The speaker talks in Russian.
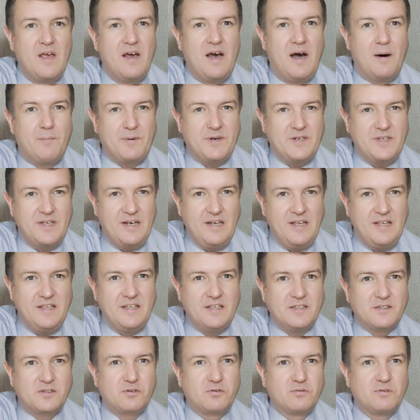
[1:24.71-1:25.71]

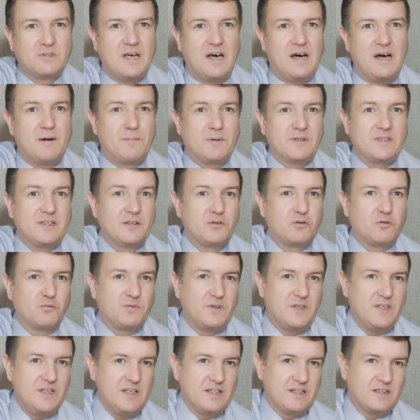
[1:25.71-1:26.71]
определении суда о
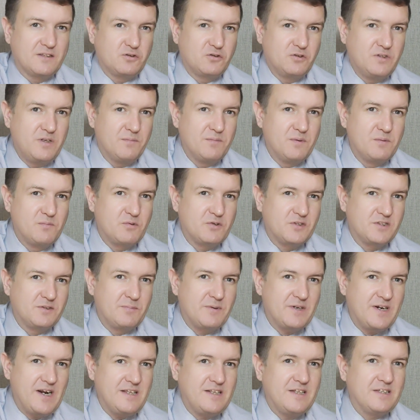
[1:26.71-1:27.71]
подготовке дела к судебному
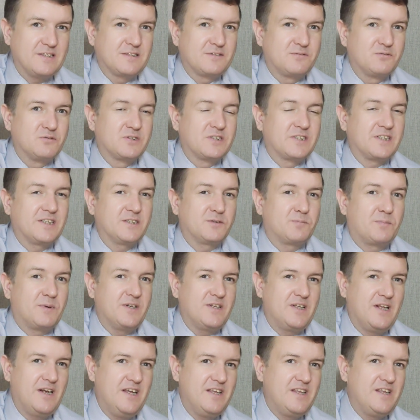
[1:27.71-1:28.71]
разбирательству с
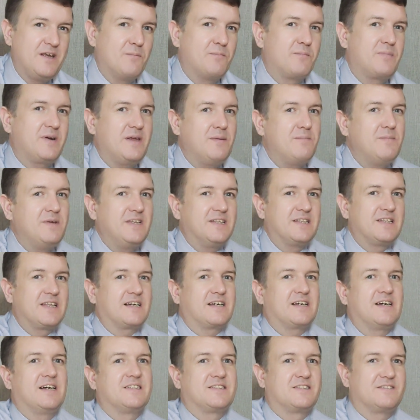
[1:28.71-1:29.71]
распределением времени
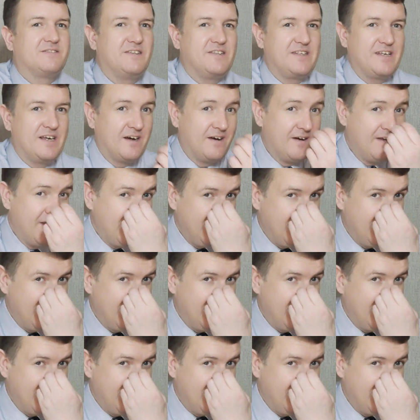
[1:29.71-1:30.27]
доказывания –